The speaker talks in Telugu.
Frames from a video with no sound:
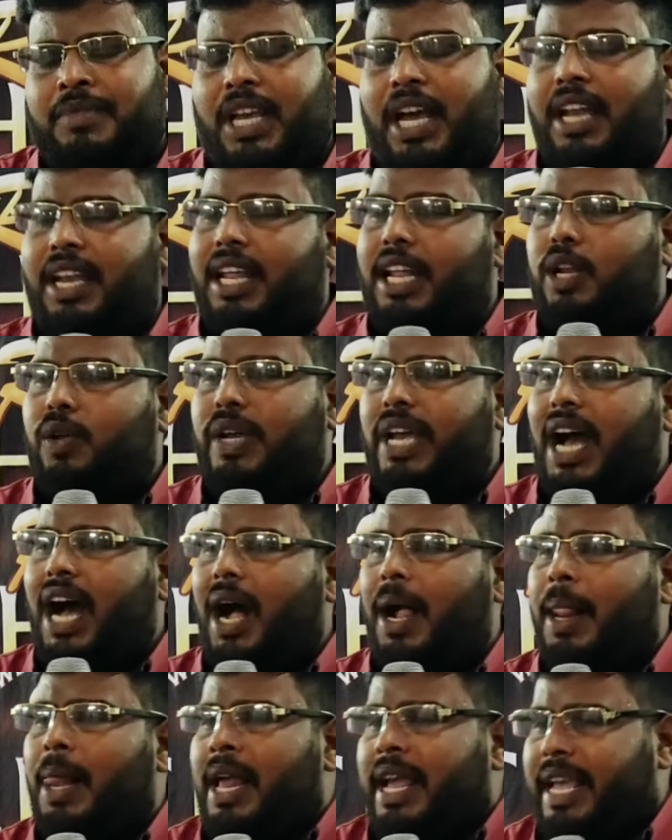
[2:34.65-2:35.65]
హలలుయా
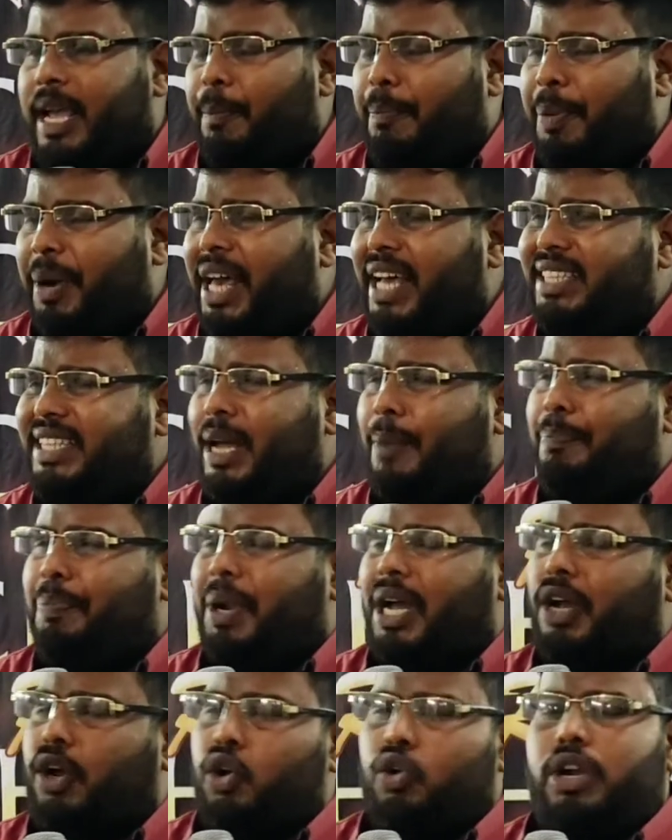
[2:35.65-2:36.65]
ఎప్పుడైతే
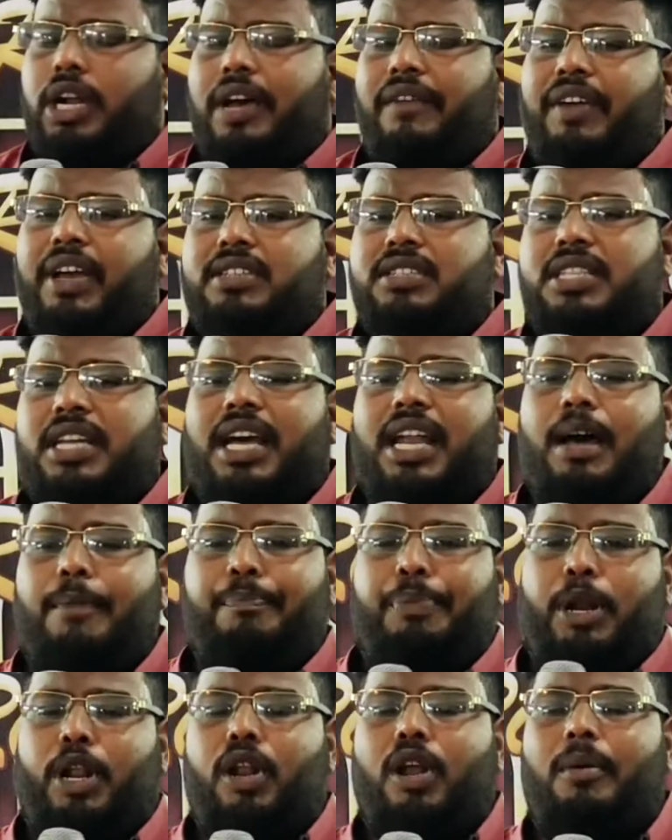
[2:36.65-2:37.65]
ప్రక్కనున్న వ్యక్తి అలా
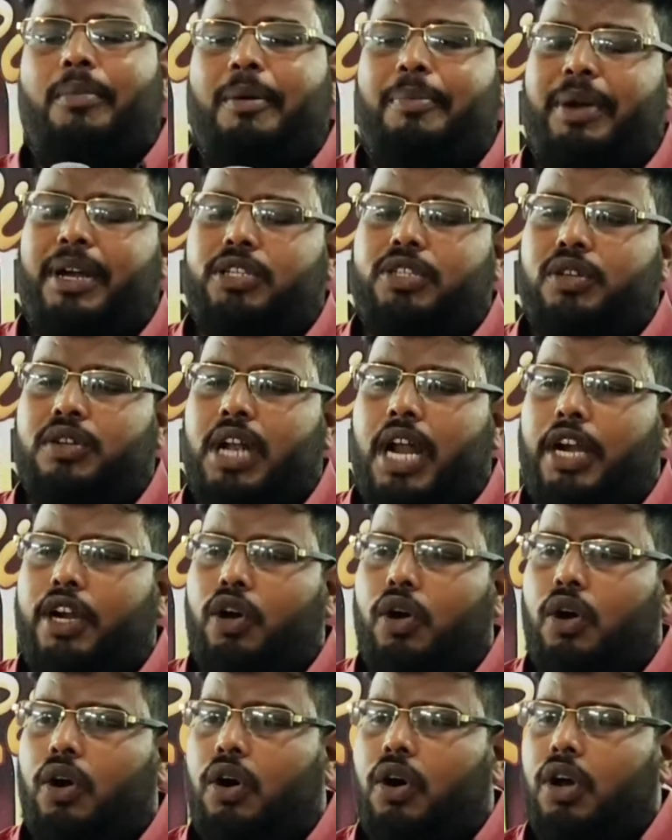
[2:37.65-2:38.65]
ప్రలోభ
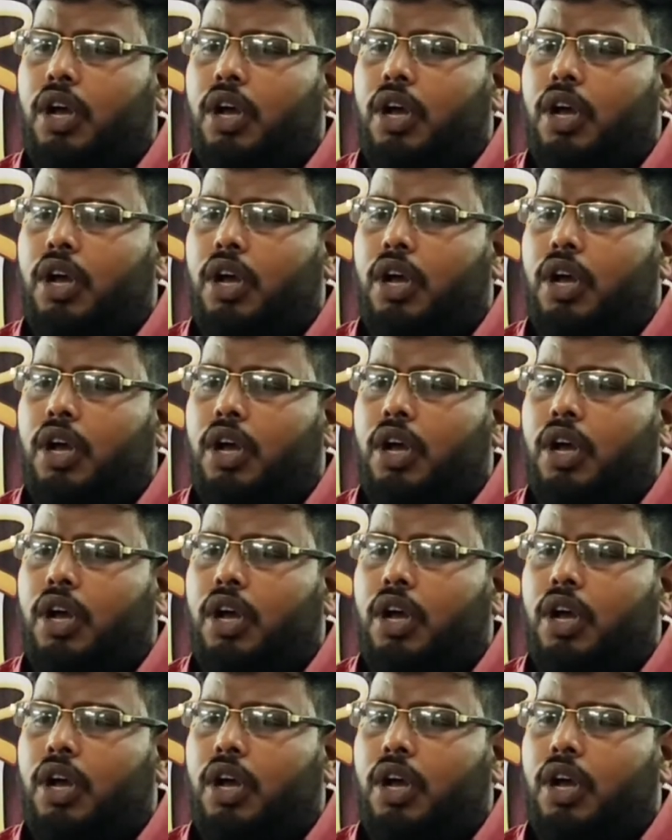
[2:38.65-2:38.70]
పెడుతున్నాడో